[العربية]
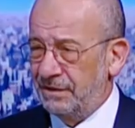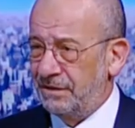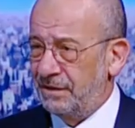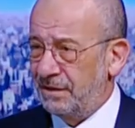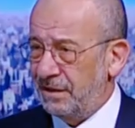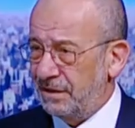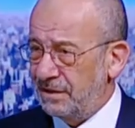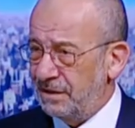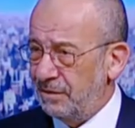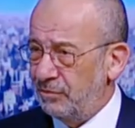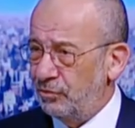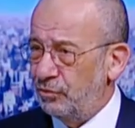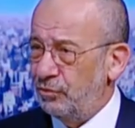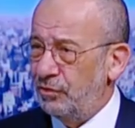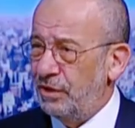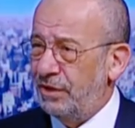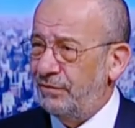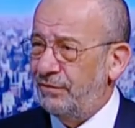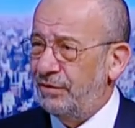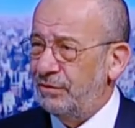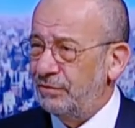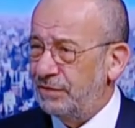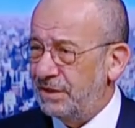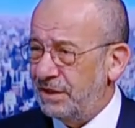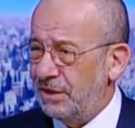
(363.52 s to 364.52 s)
الدراسه بتقول
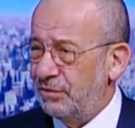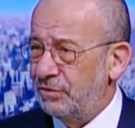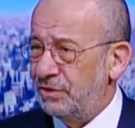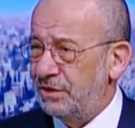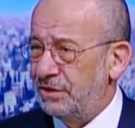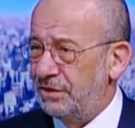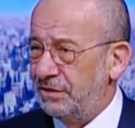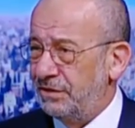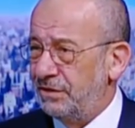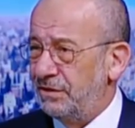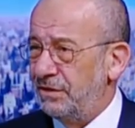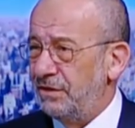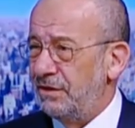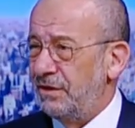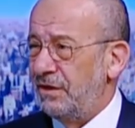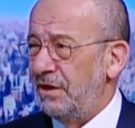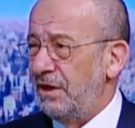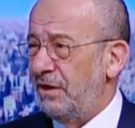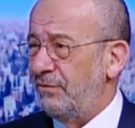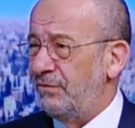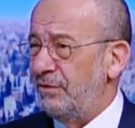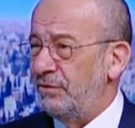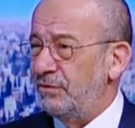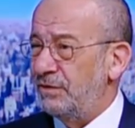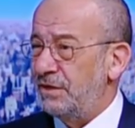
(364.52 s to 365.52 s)
2029
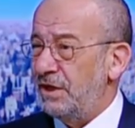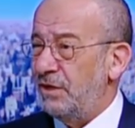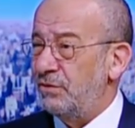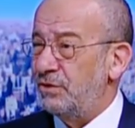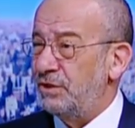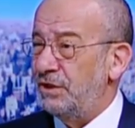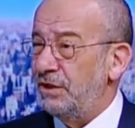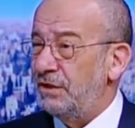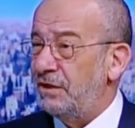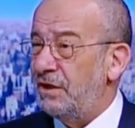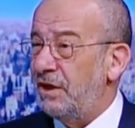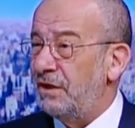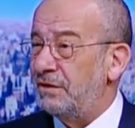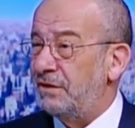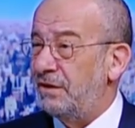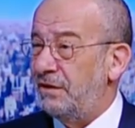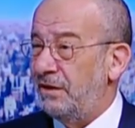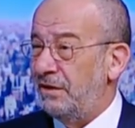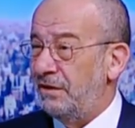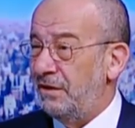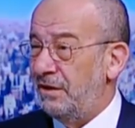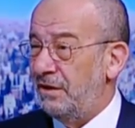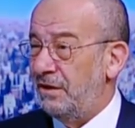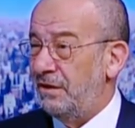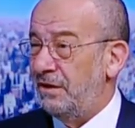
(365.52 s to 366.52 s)
2029 قادر
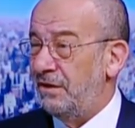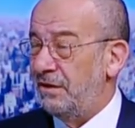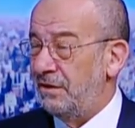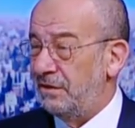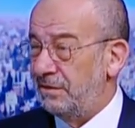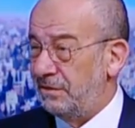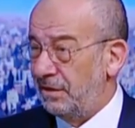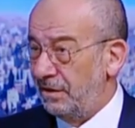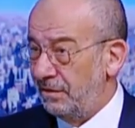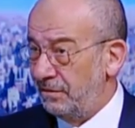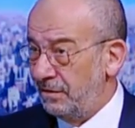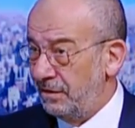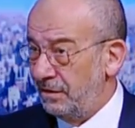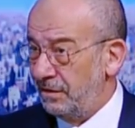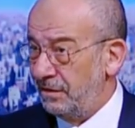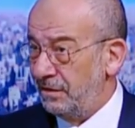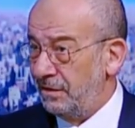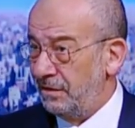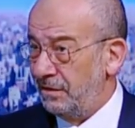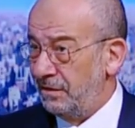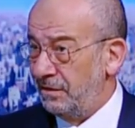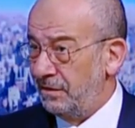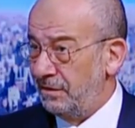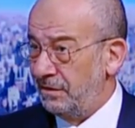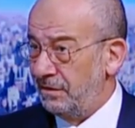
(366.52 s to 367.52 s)
على آه،
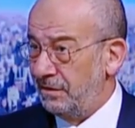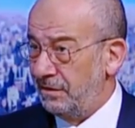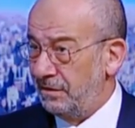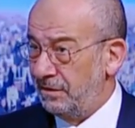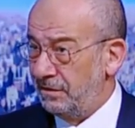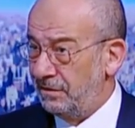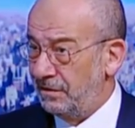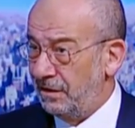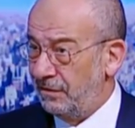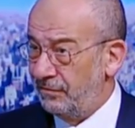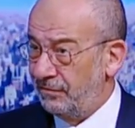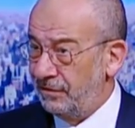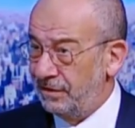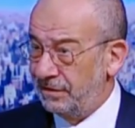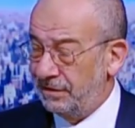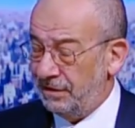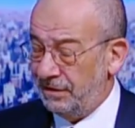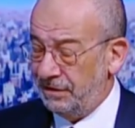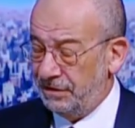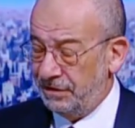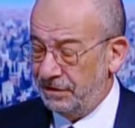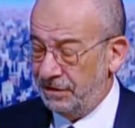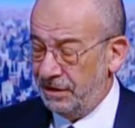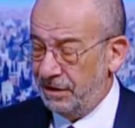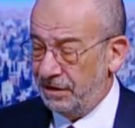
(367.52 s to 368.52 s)
آه، تلفيه
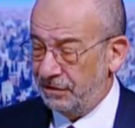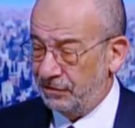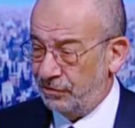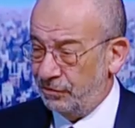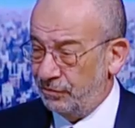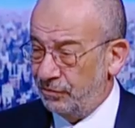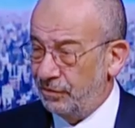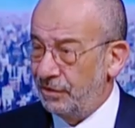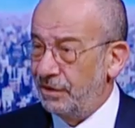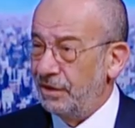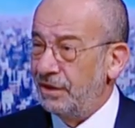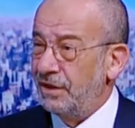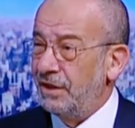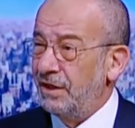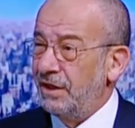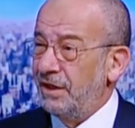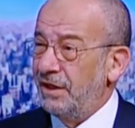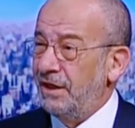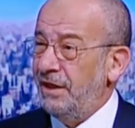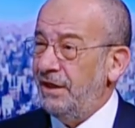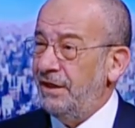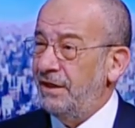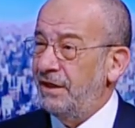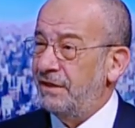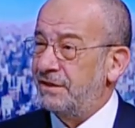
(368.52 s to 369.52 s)
احتياجاته
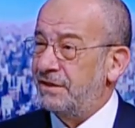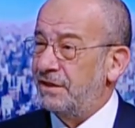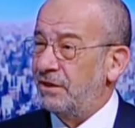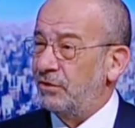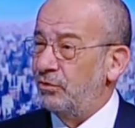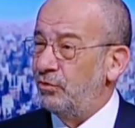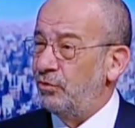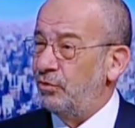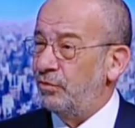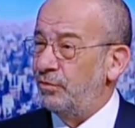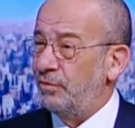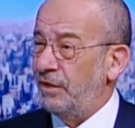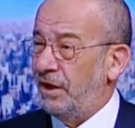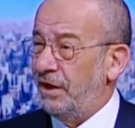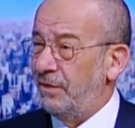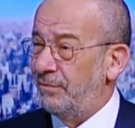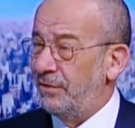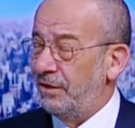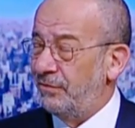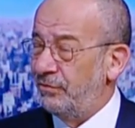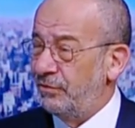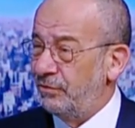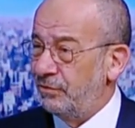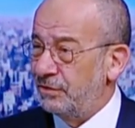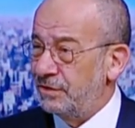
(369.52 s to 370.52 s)
احنا الصندوق بعام
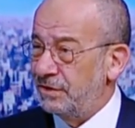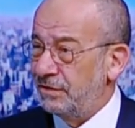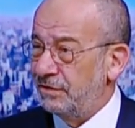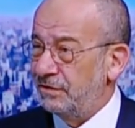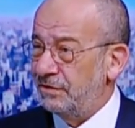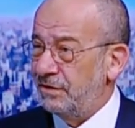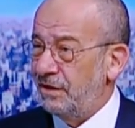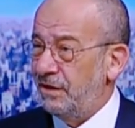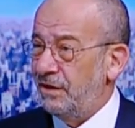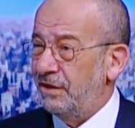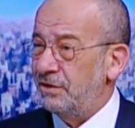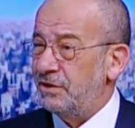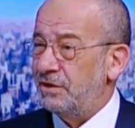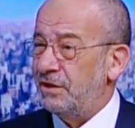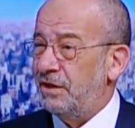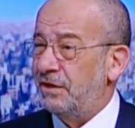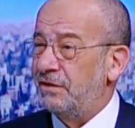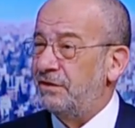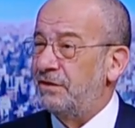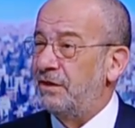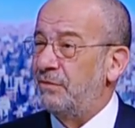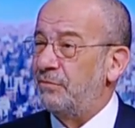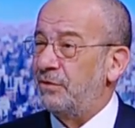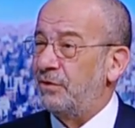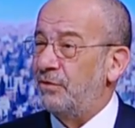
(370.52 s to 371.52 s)
2016
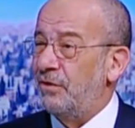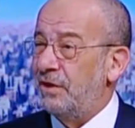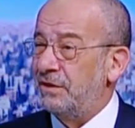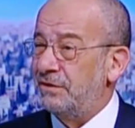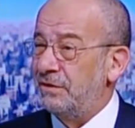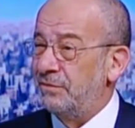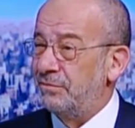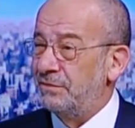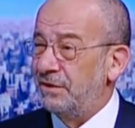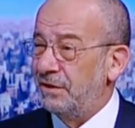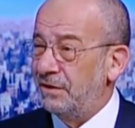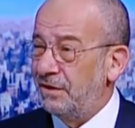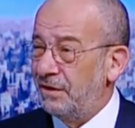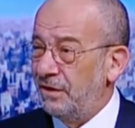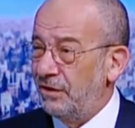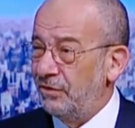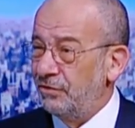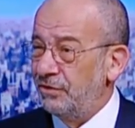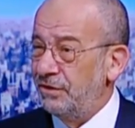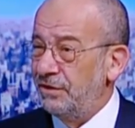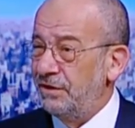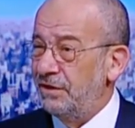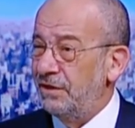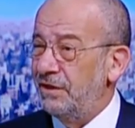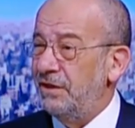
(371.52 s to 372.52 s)
قدم رواتب
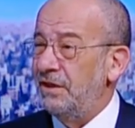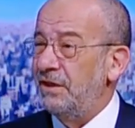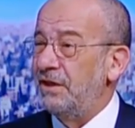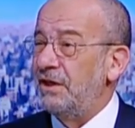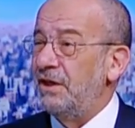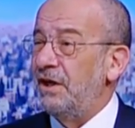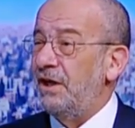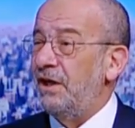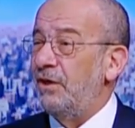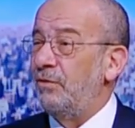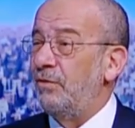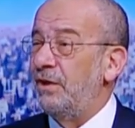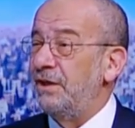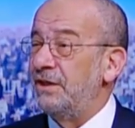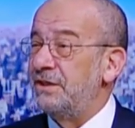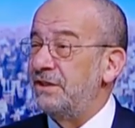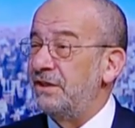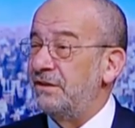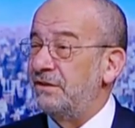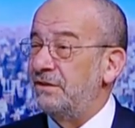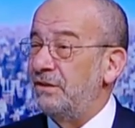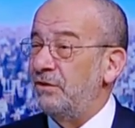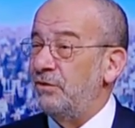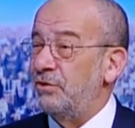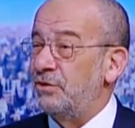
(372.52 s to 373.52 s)
تقاعديه حوالي
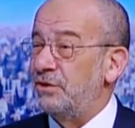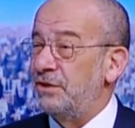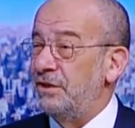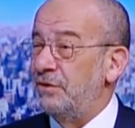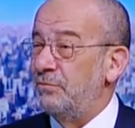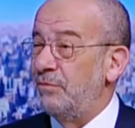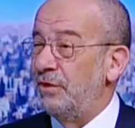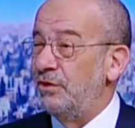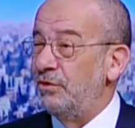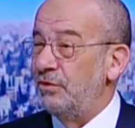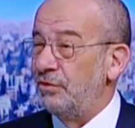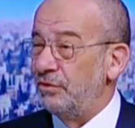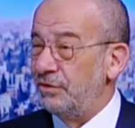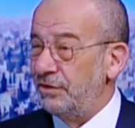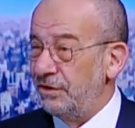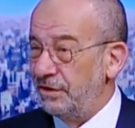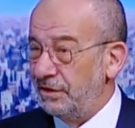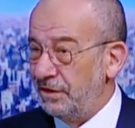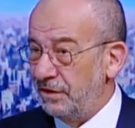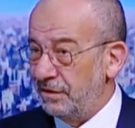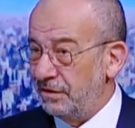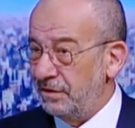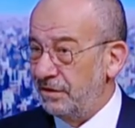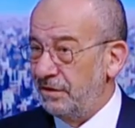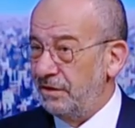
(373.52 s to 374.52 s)
26 مليون
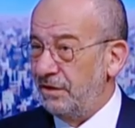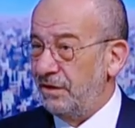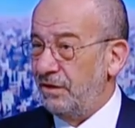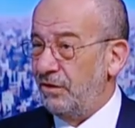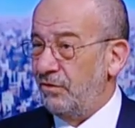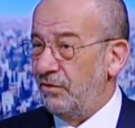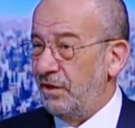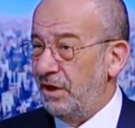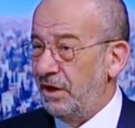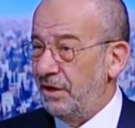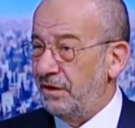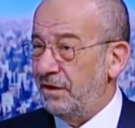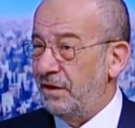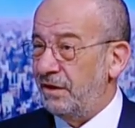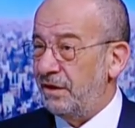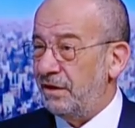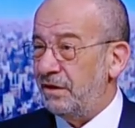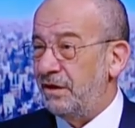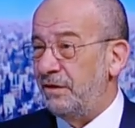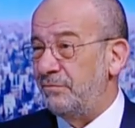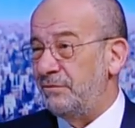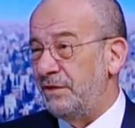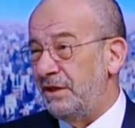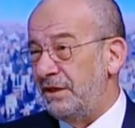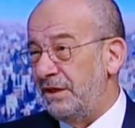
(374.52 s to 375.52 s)
دينار وهذا
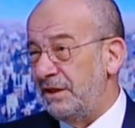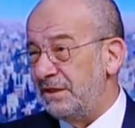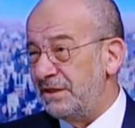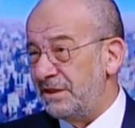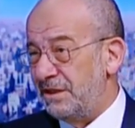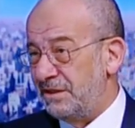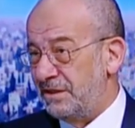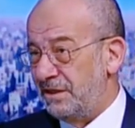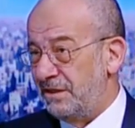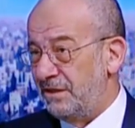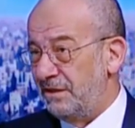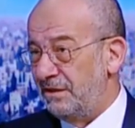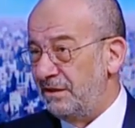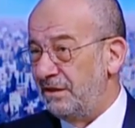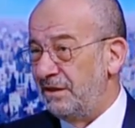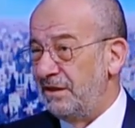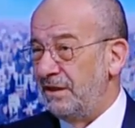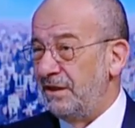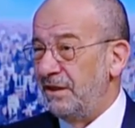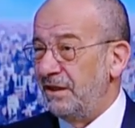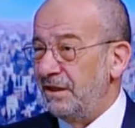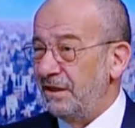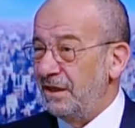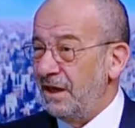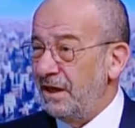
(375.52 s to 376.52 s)
رقم يعني ليس سهل صحيح.